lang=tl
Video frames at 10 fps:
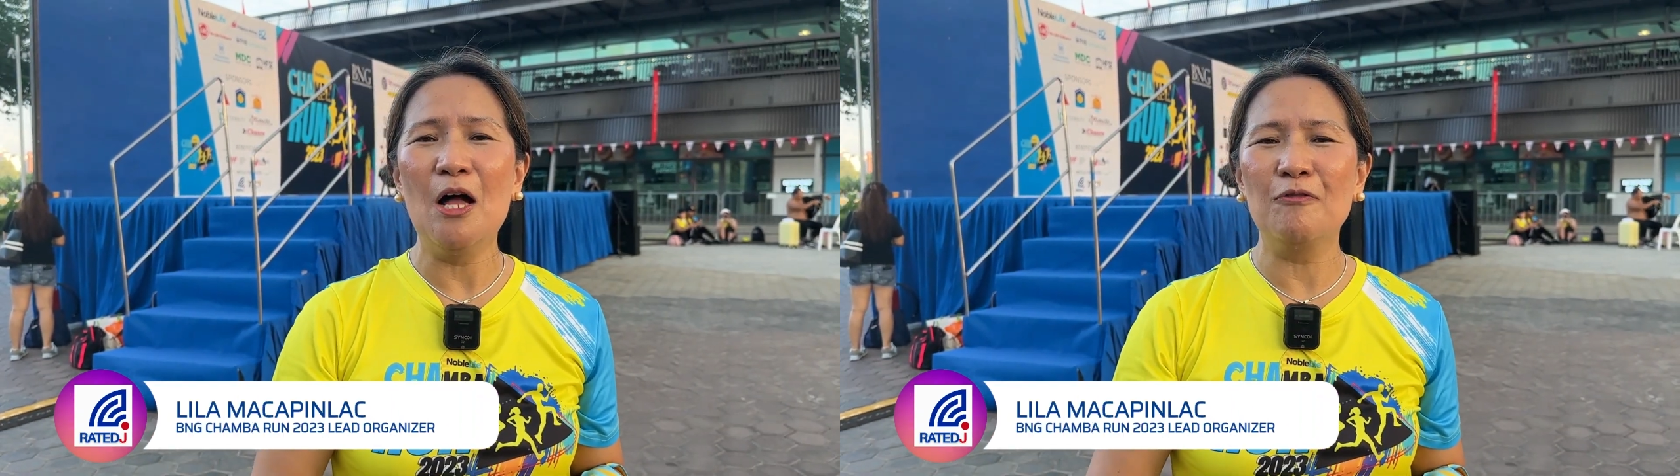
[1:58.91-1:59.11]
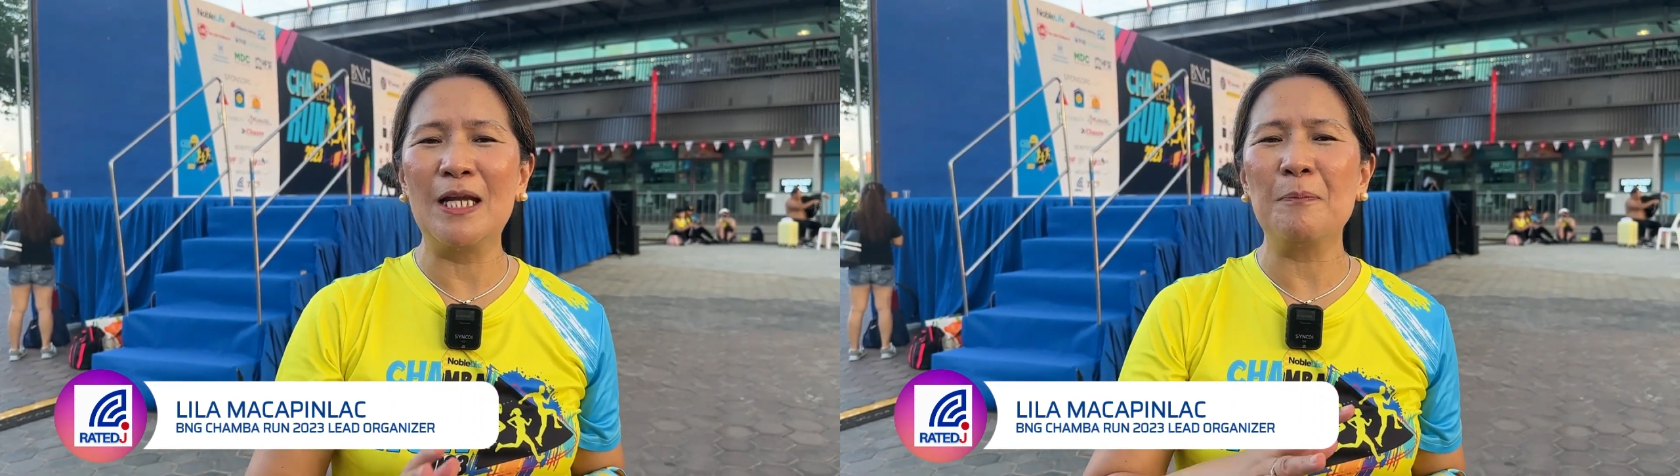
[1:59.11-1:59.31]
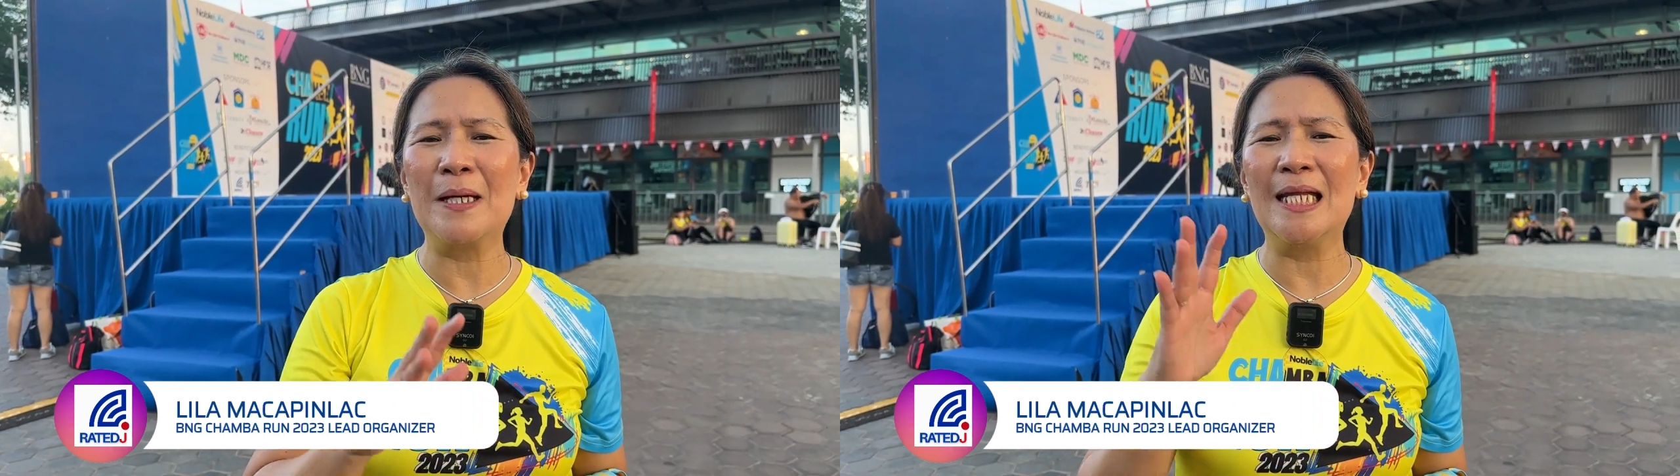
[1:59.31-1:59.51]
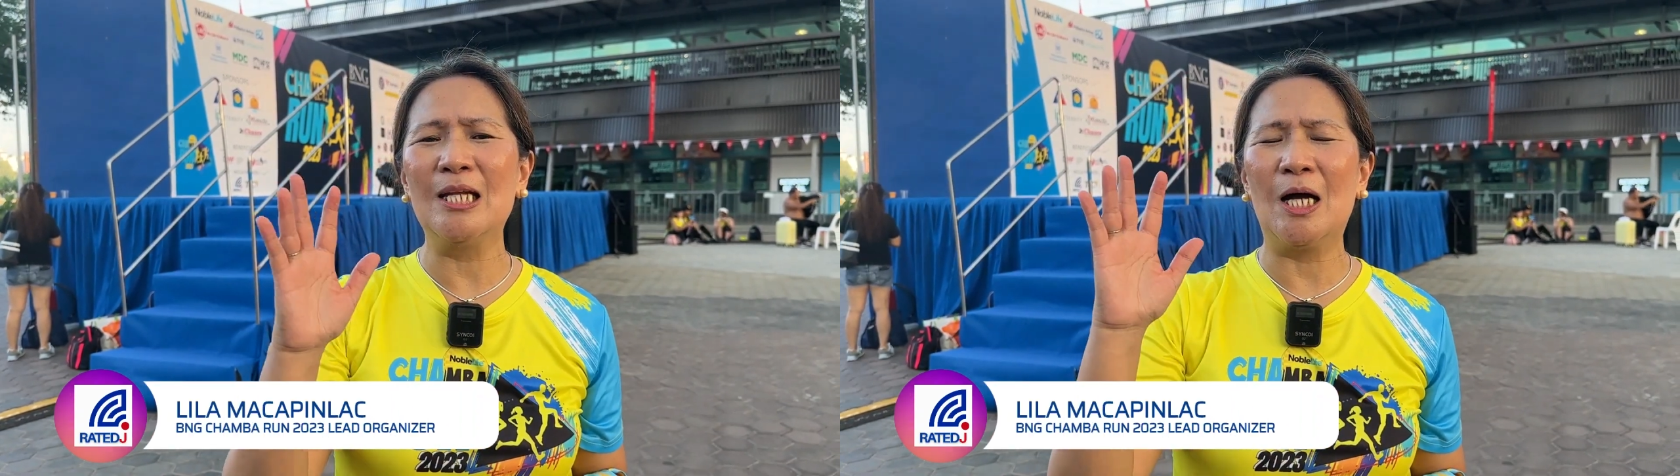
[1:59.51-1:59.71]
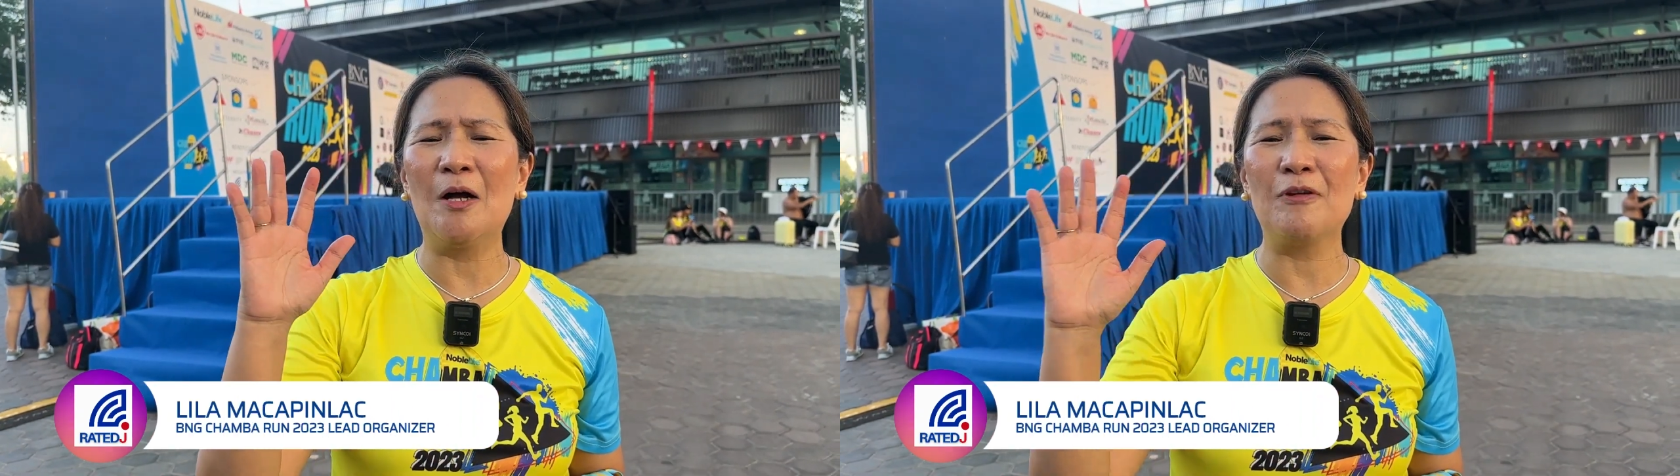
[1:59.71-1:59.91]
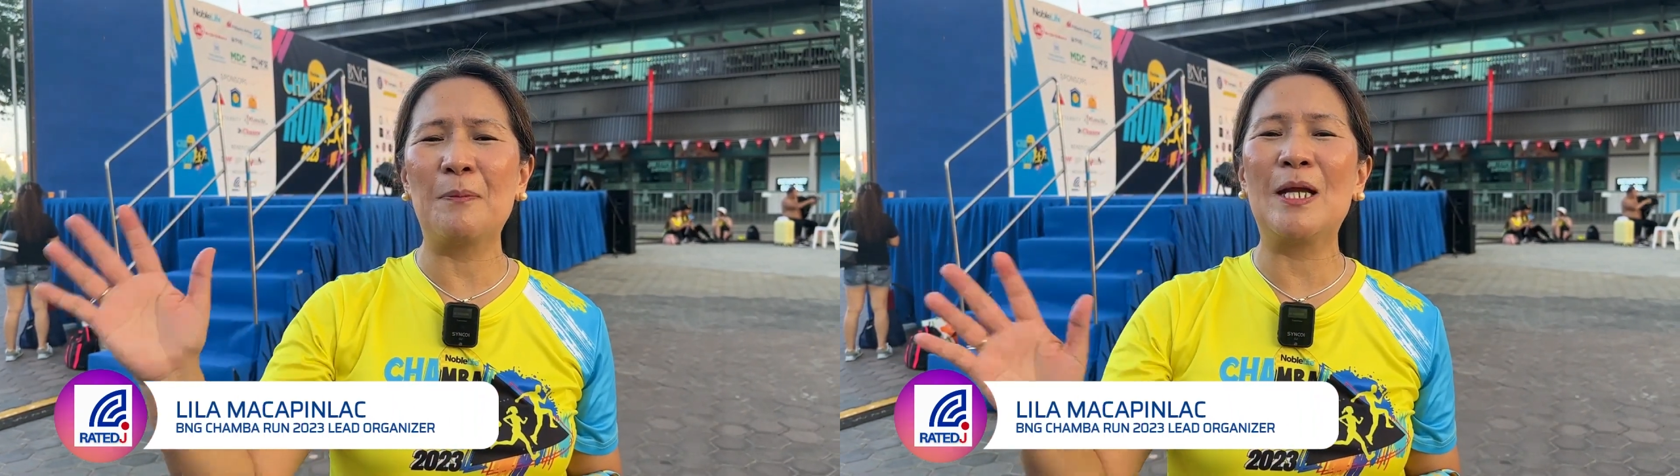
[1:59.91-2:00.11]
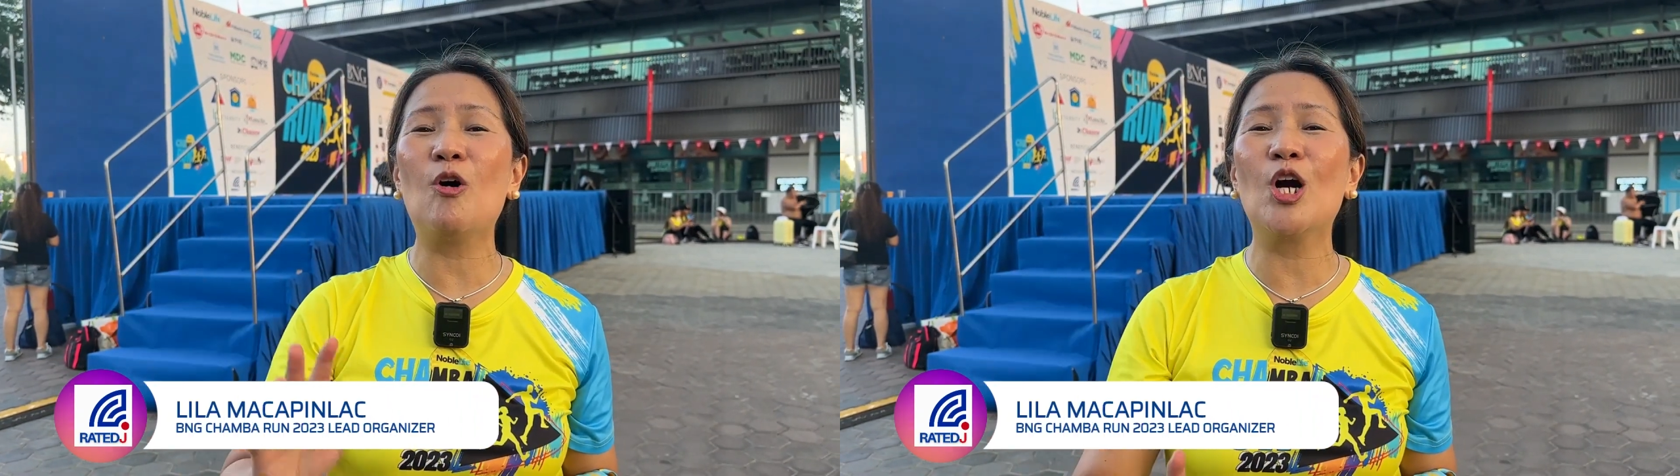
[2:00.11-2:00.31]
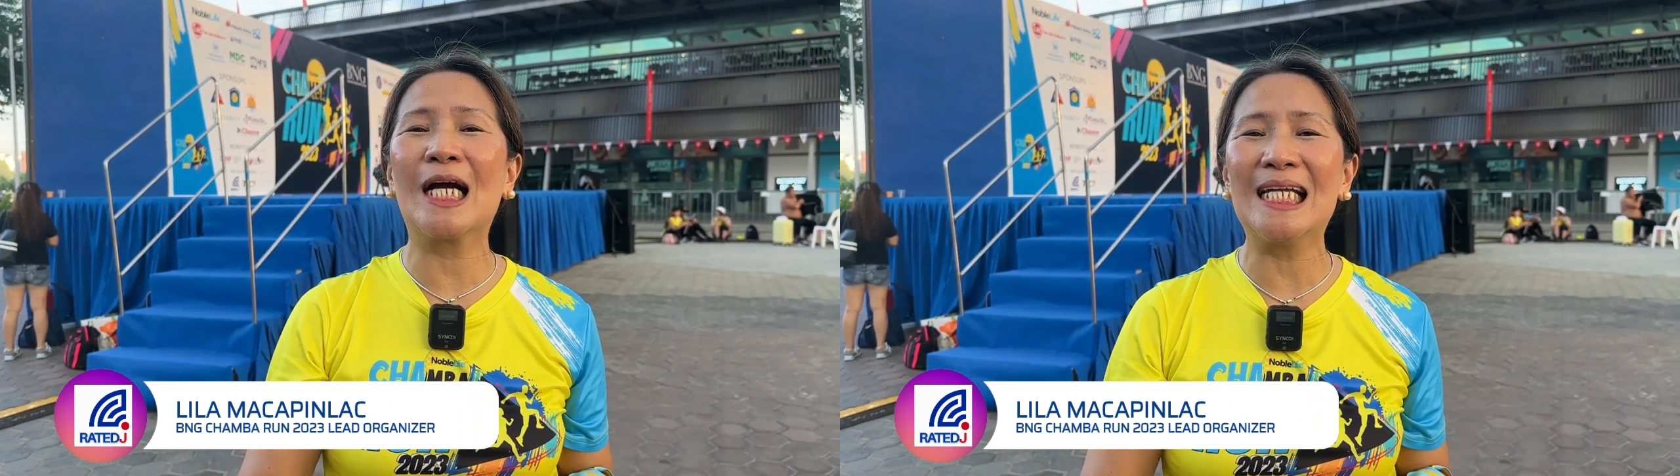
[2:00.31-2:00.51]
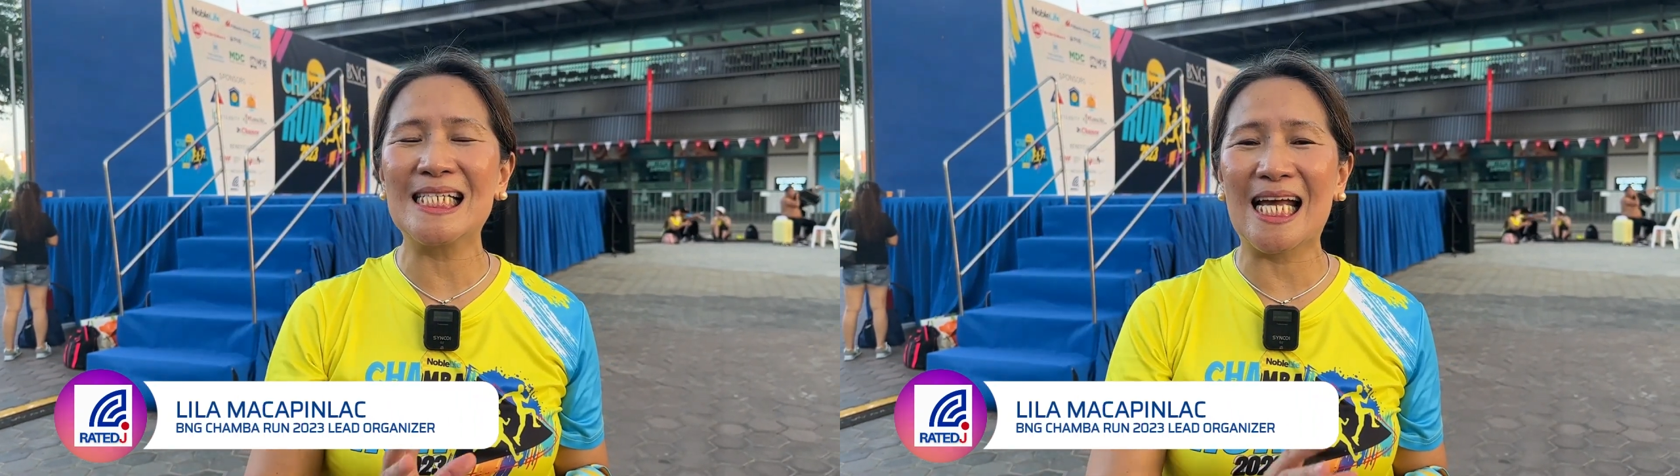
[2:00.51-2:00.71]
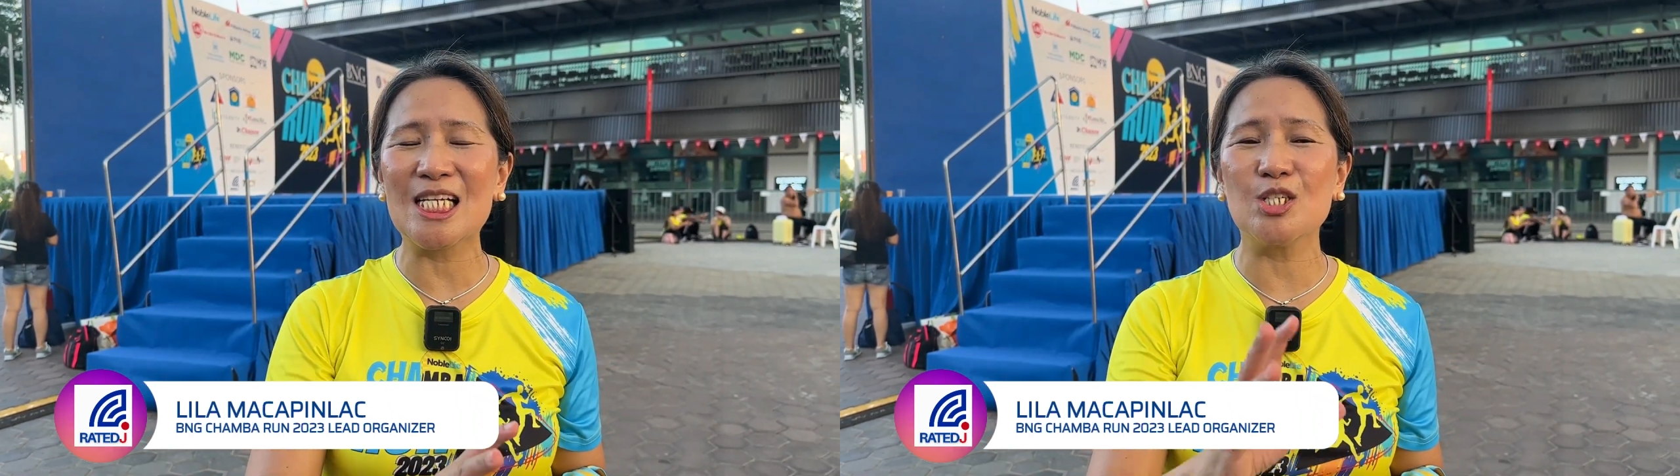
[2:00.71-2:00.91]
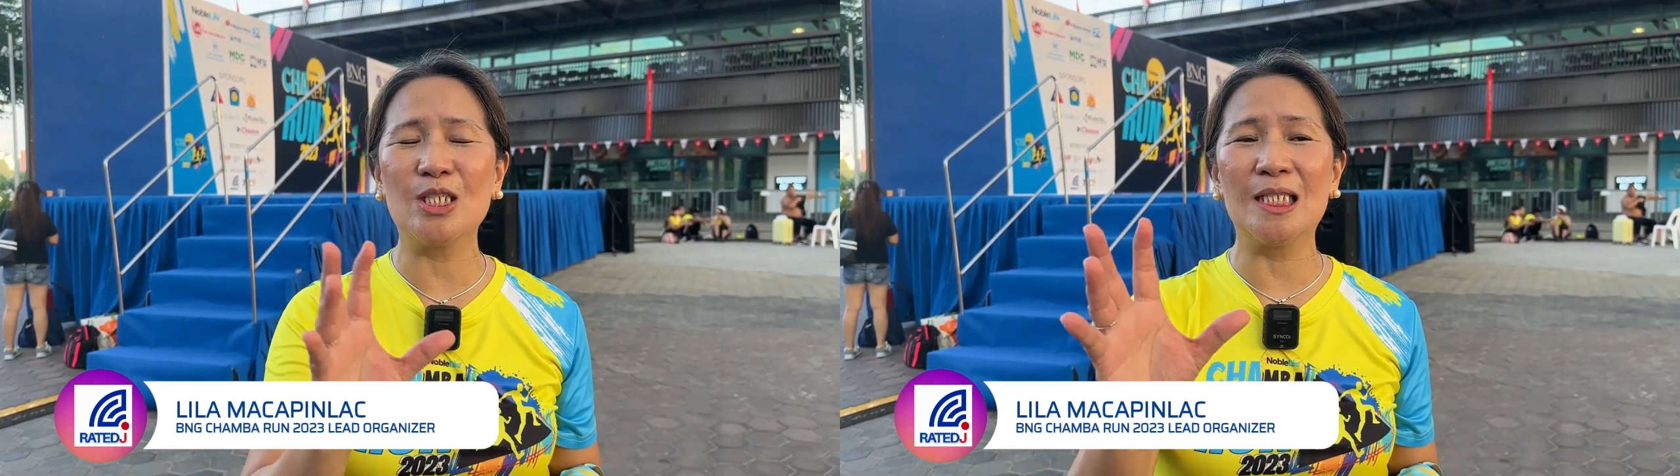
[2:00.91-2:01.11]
Filipino, uh, ah, Filipino organization